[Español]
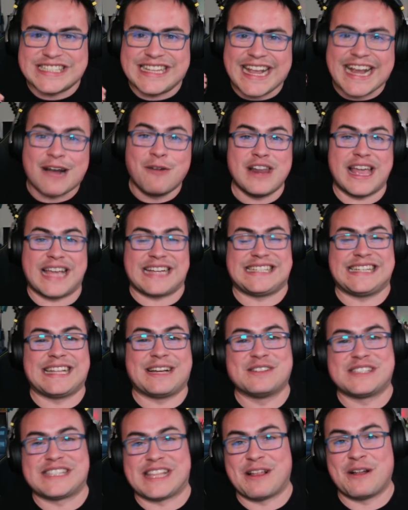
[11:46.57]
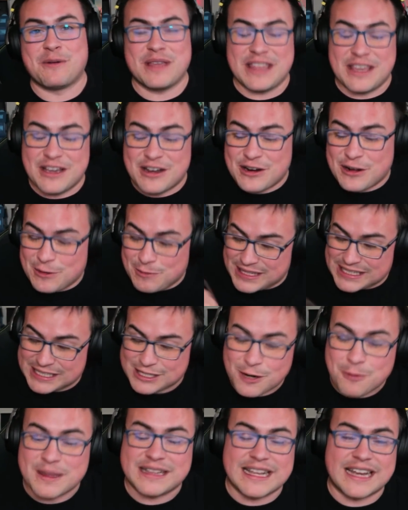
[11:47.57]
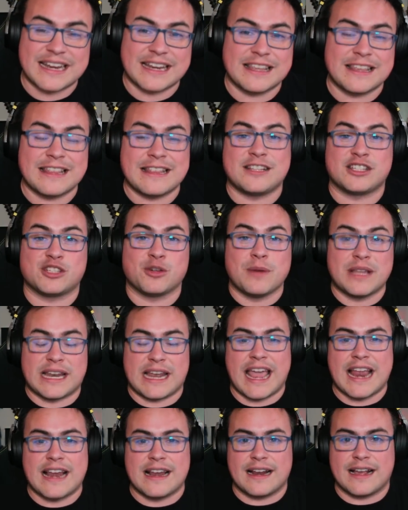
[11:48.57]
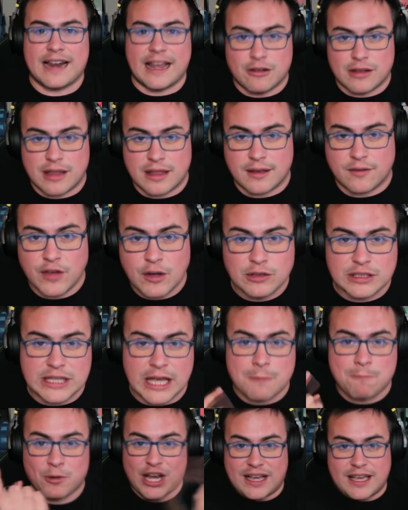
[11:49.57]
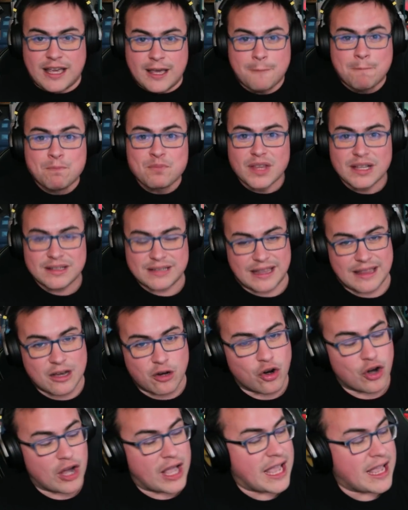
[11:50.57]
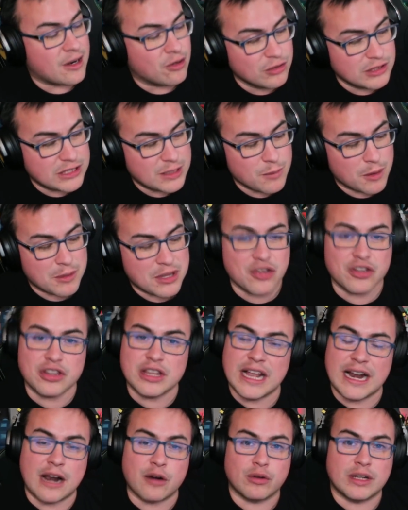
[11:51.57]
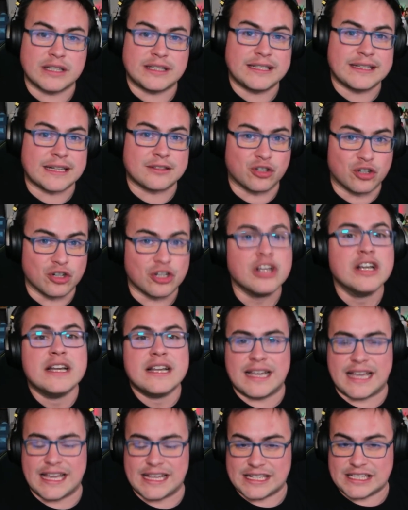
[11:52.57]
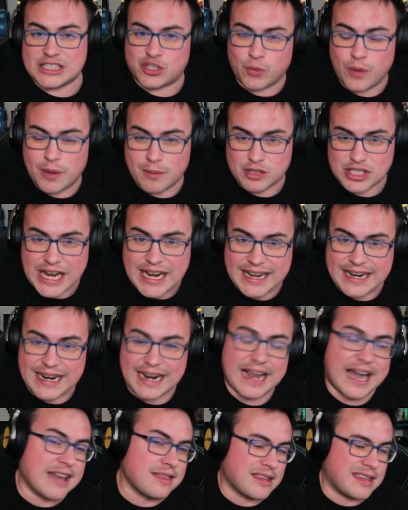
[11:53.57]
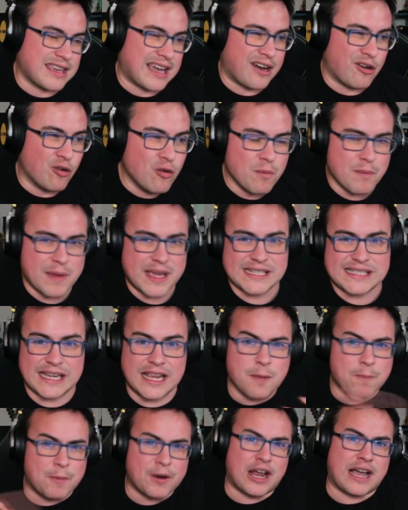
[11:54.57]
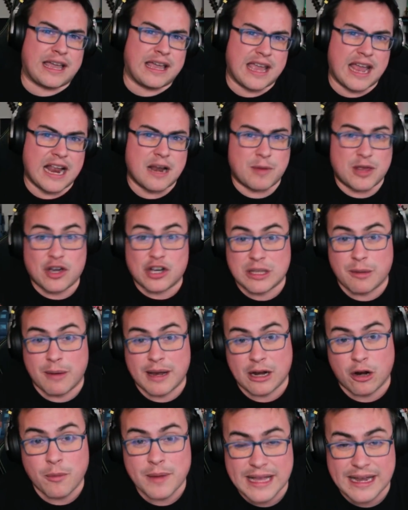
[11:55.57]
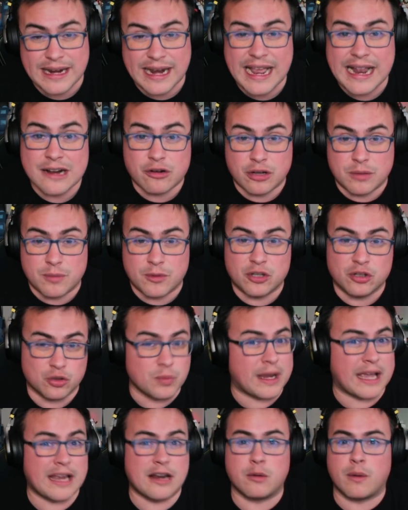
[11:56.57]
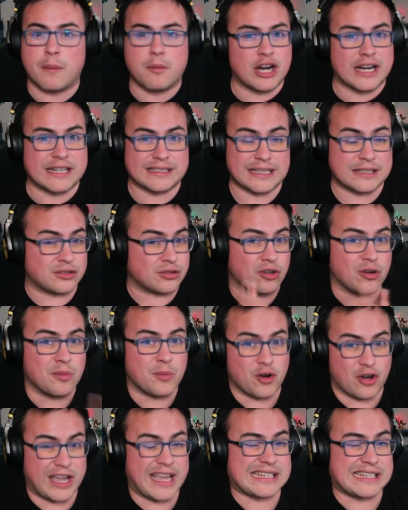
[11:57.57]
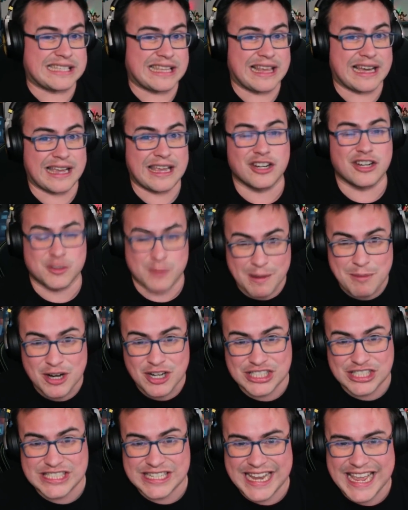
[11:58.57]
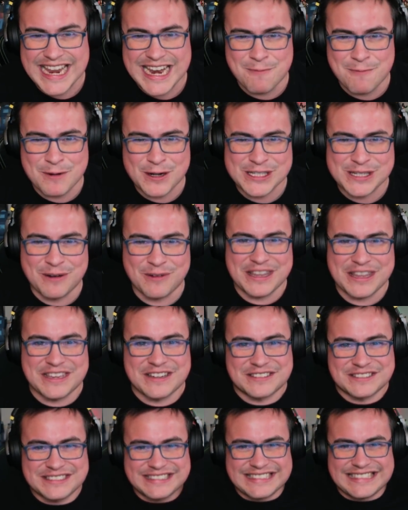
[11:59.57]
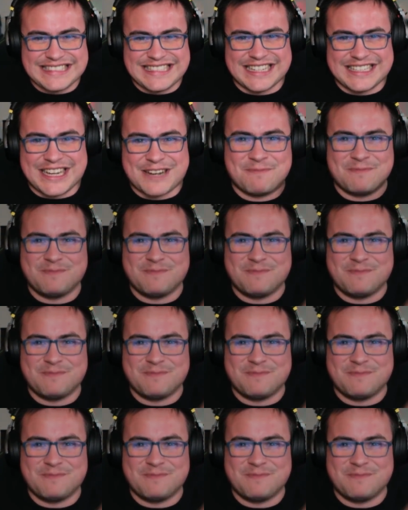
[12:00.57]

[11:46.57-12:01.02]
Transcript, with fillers: Deja un like si te ha gustado el vídeo. No olvides comentar y, subir el grado de dificultad por aquí. Te dejo el último vídeo de la ruletita troll que subimos al canal hace ya un mes. Y por aquí el vídeo que te va a recomendar el algoritmo de YouTube que no va a molar tanto como este de aquí. Nos vemos en el próximo vídeo. ¡Chao, chao!